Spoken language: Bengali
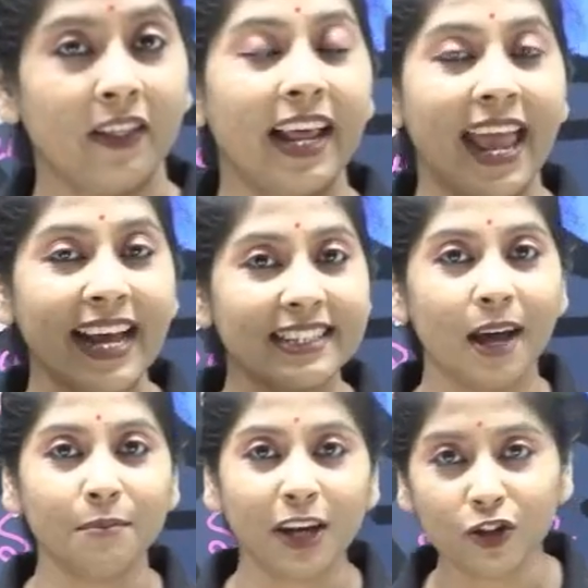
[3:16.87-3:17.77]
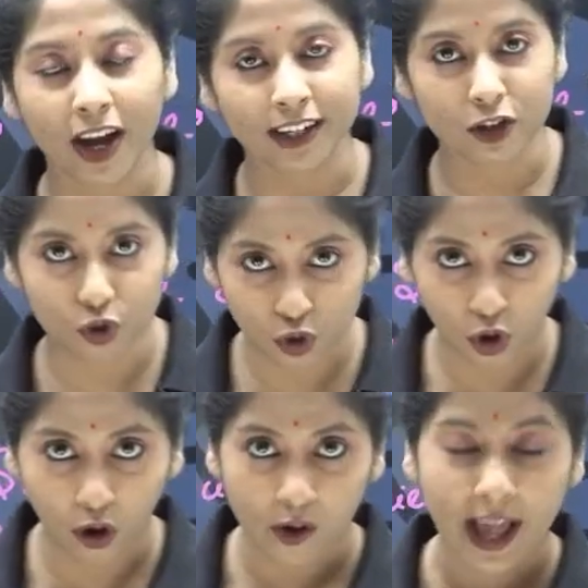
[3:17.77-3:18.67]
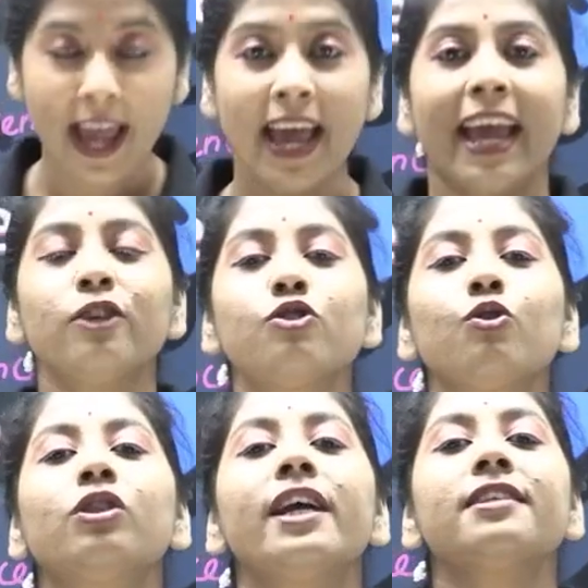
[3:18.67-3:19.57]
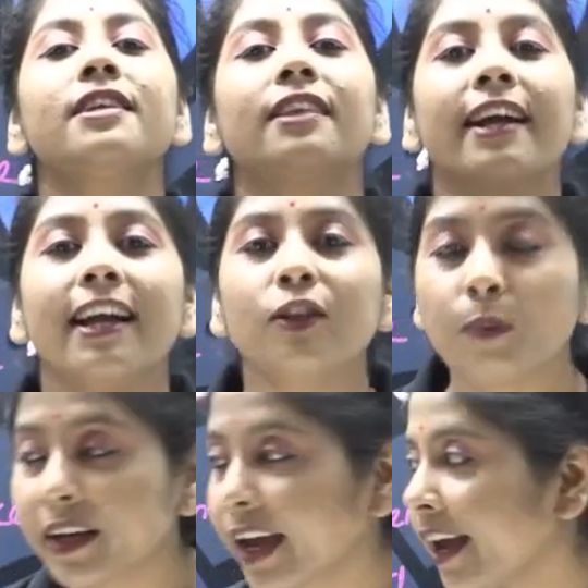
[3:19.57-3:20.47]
এক্সাম কিন্তু একটা যুদ্ধ এই যুদ্ধে জিততে গেলে তোমাকে